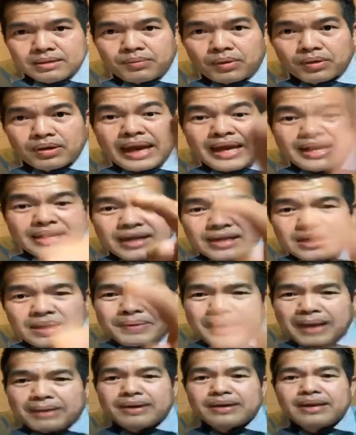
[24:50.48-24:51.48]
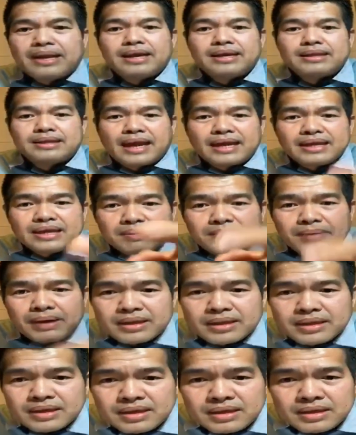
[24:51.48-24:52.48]
Bọn ai thấy tập đẹp kia đấy. Ta dân
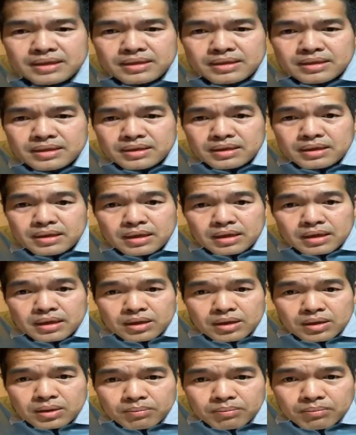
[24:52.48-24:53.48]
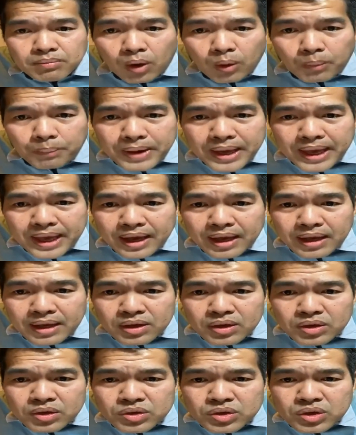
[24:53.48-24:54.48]
mấy. Bộ phê
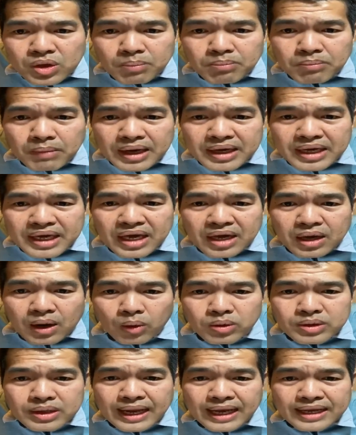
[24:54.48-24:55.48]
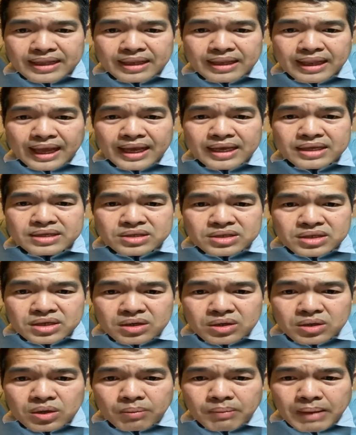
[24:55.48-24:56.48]
cho bậc kia khô từ đại từ đại.
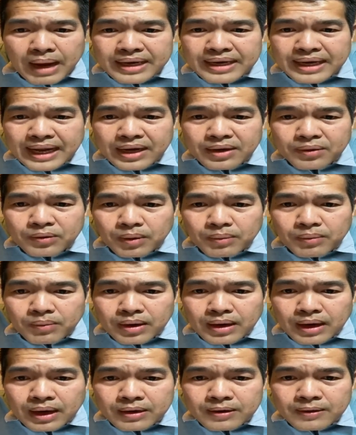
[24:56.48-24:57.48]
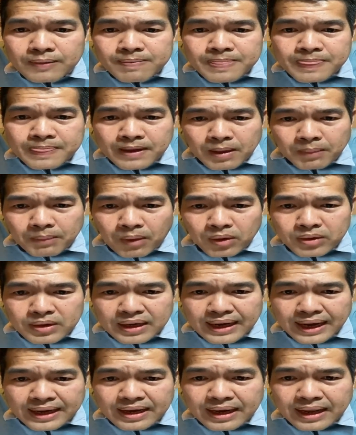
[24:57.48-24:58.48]
Dương có ban hai non qua thái. Không hô
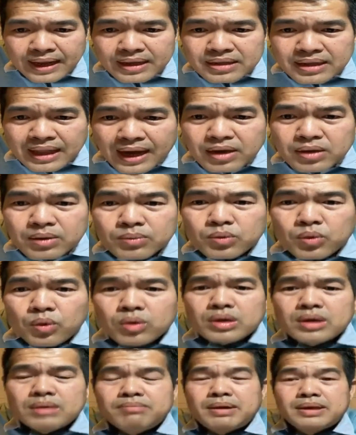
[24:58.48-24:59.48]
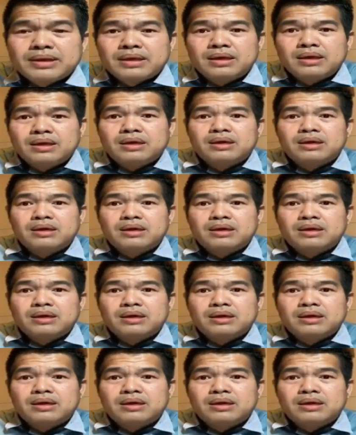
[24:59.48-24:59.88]
từ đại từ đại. Ta không cua kịch mấy.